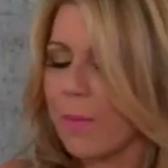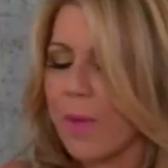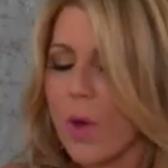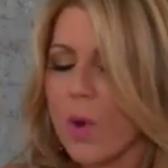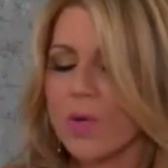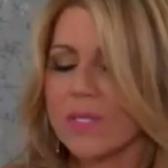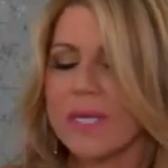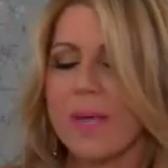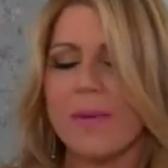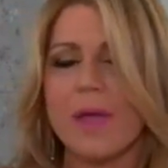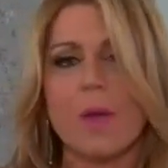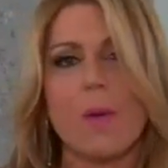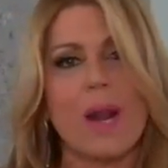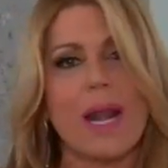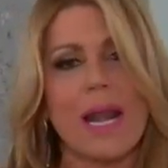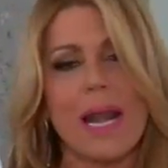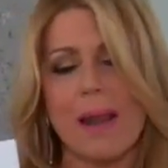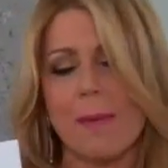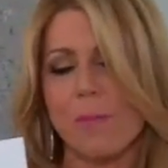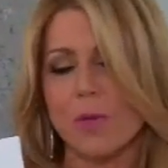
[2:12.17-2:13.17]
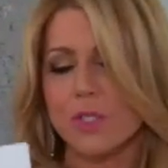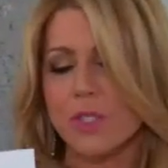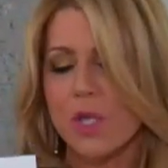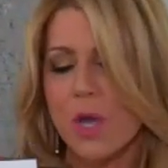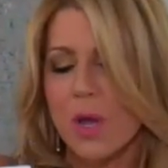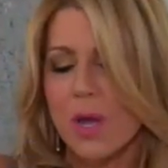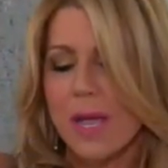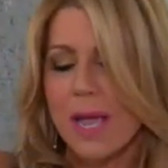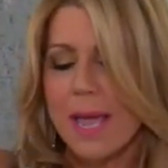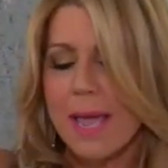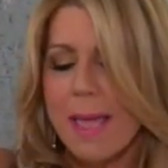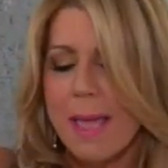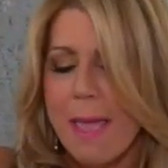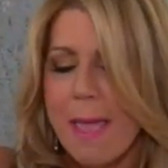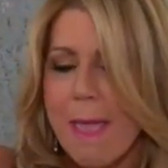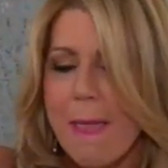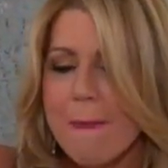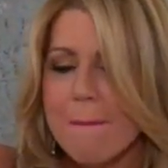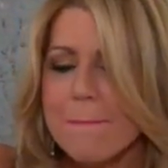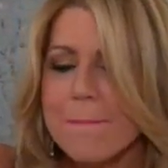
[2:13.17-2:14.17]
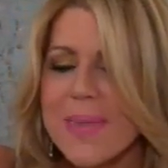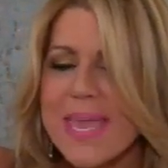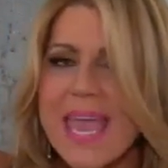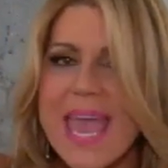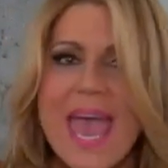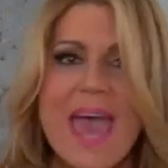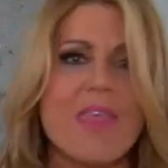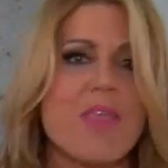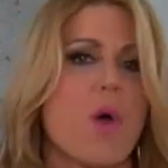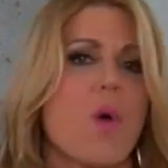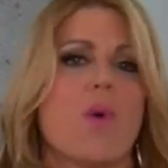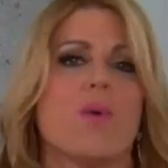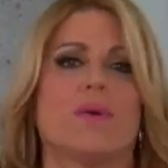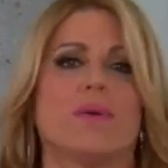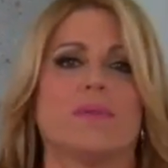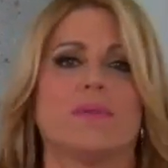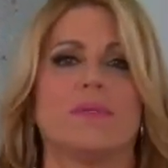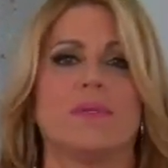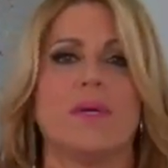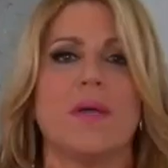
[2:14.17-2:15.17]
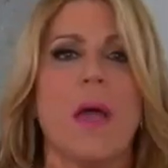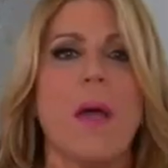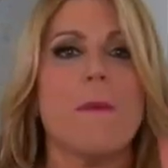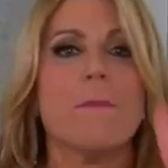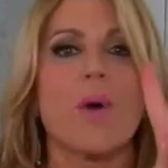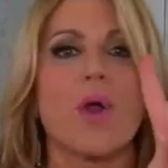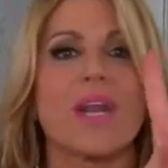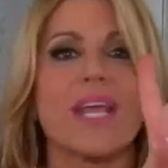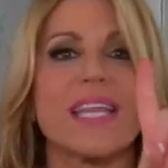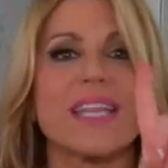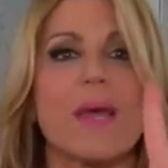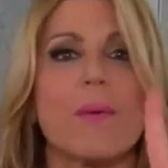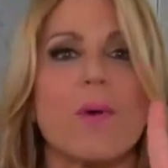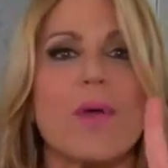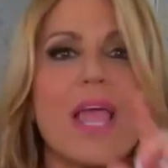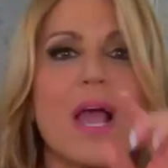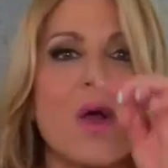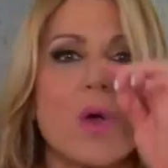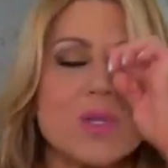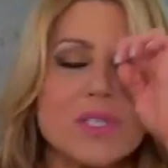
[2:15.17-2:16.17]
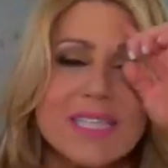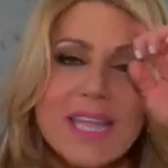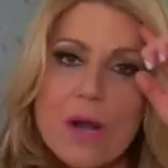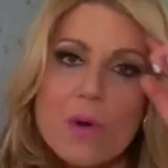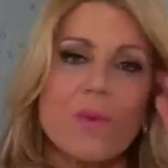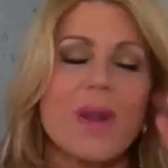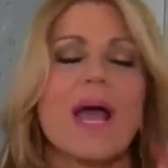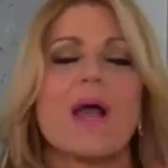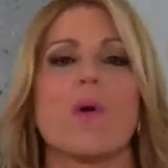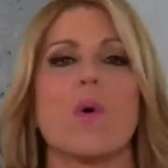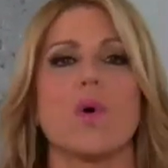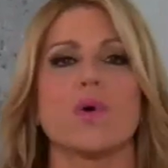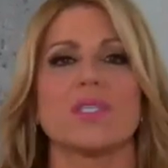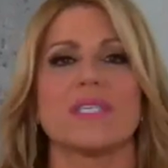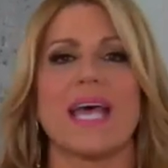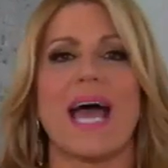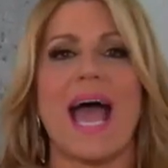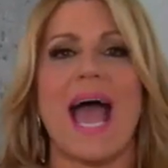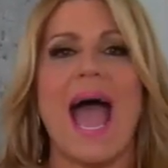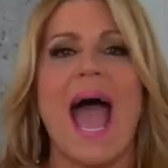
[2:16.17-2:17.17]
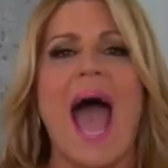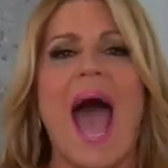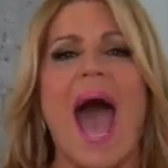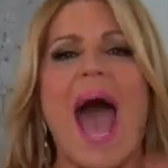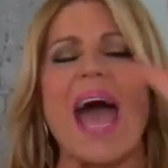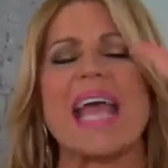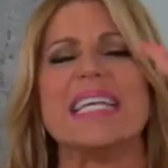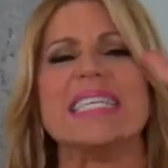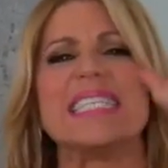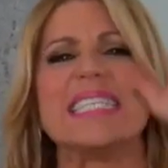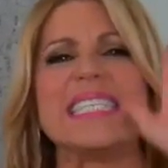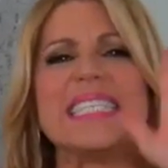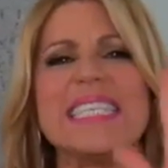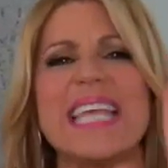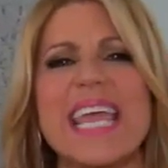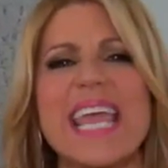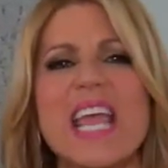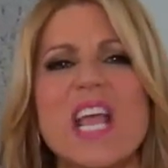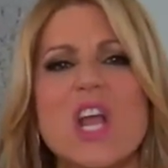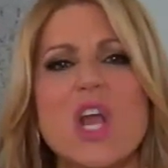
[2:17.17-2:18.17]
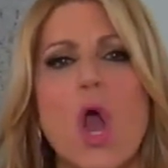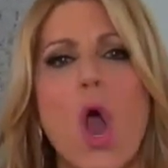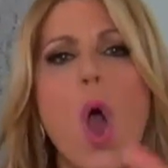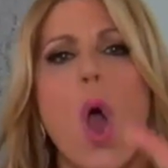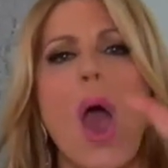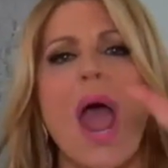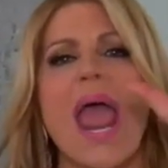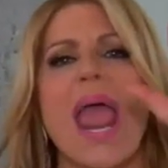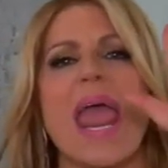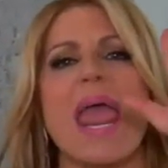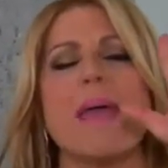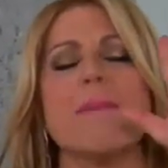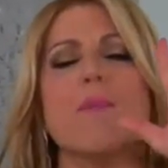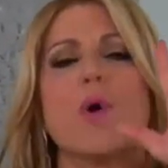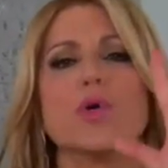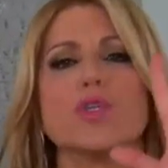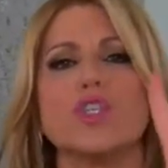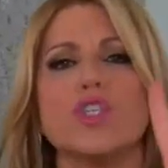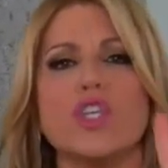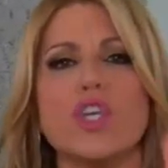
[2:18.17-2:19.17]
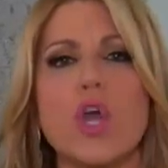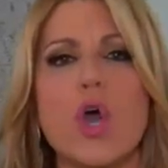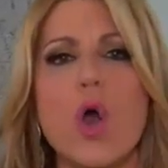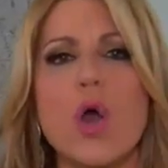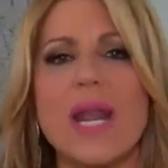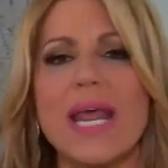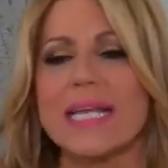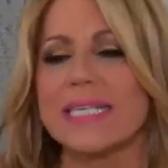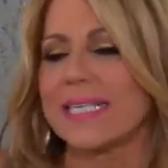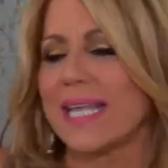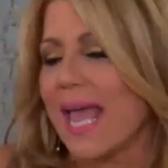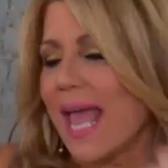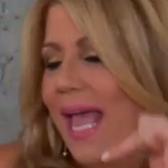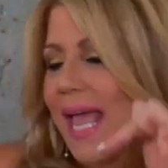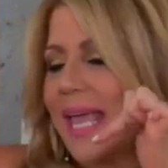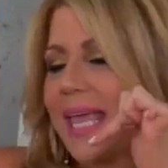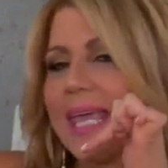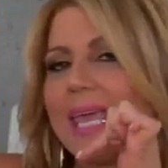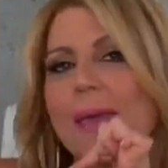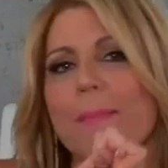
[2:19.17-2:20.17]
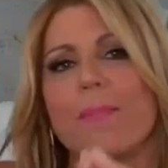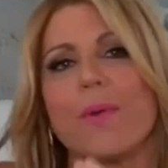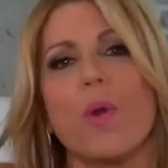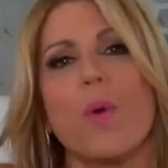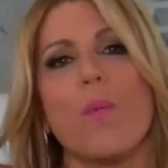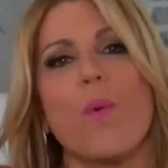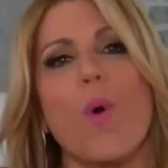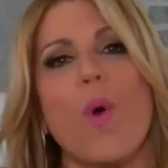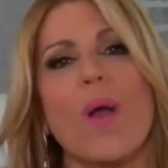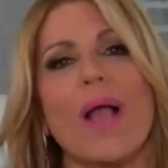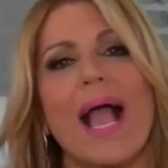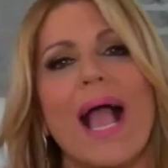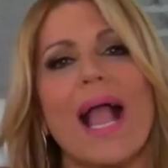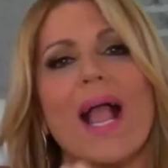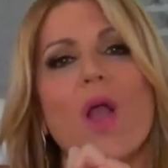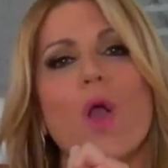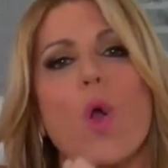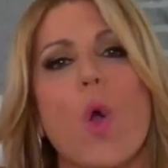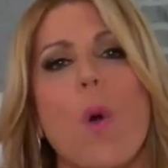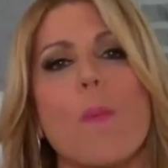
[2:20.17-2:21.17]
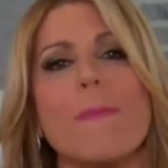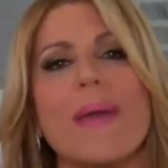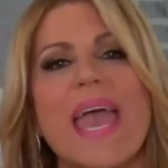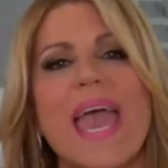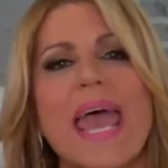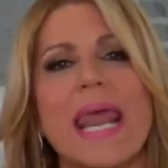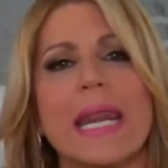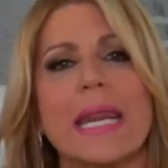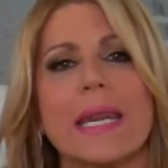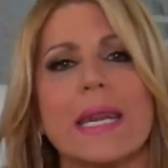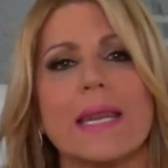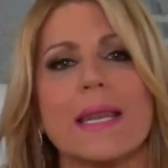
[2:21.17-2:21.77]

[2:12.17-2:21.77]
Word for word: mejor sabes cuál es la emoción. Miedo, porque te voy a contar una cosa. Hay cinco emociones que provocan comer.